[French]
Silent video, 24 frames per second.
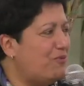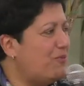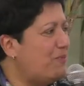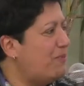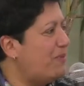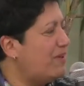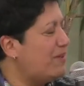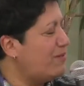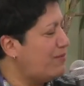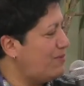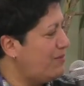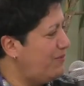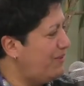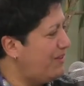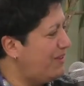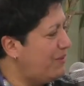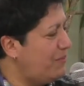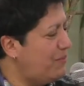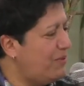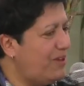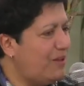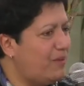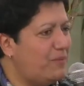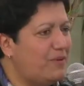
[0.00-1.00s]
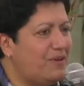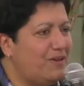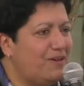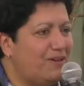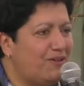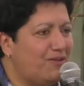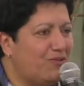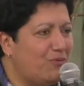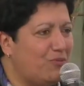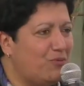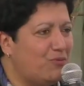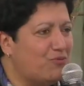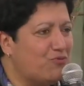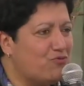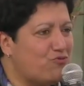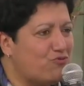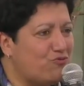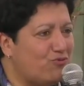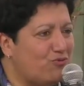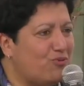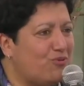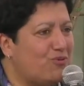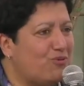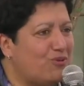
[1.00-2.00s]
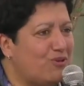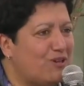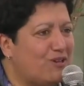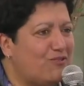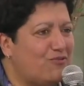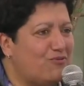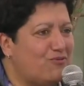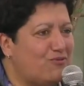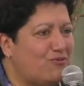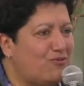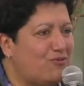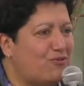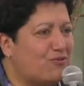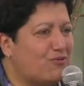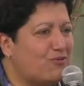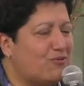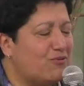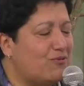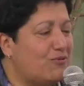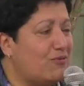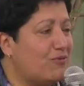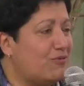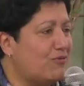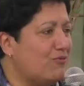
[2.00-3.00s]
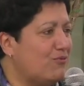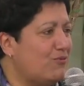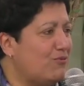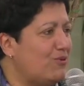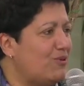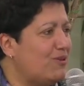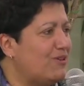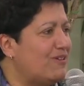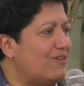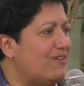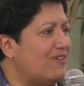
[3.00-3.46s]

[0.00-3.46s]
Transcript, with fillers: merci Madame la Bonjour euh, à toutes ceux et,